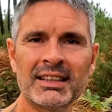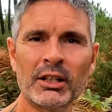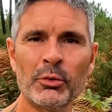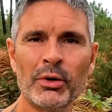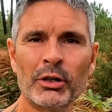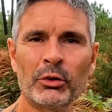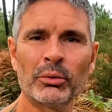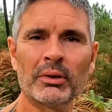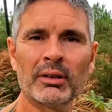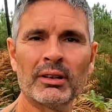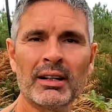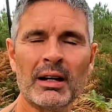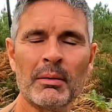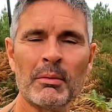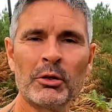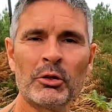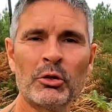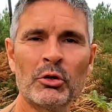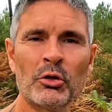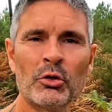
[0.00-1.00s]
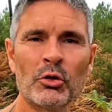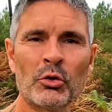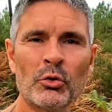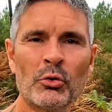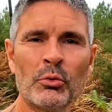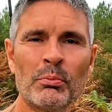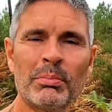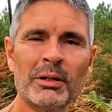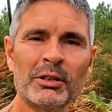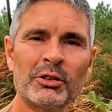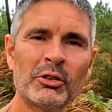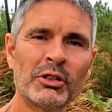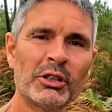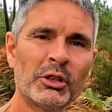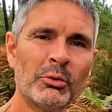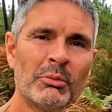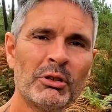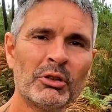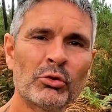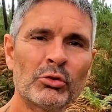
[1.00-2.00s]
Salut à toi, amateur ou
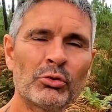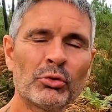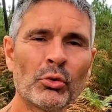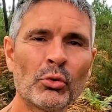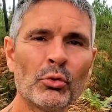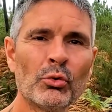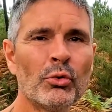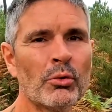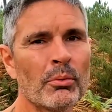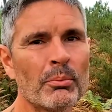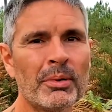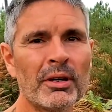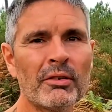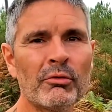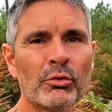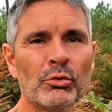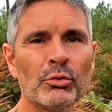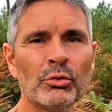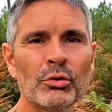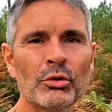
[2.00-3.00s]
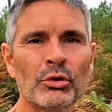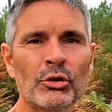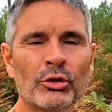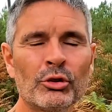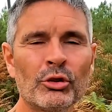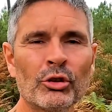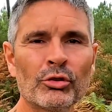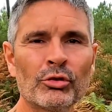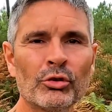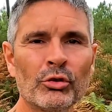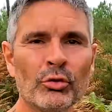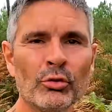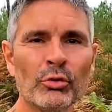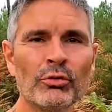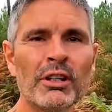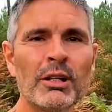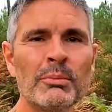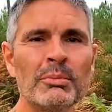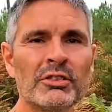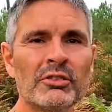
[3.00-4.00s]
passionné de maisons sur roue, bienvenue dans ce
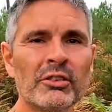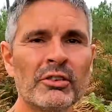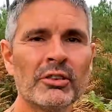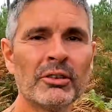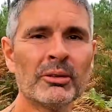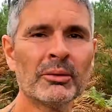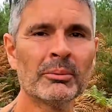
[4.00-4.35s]
nouvel épisode.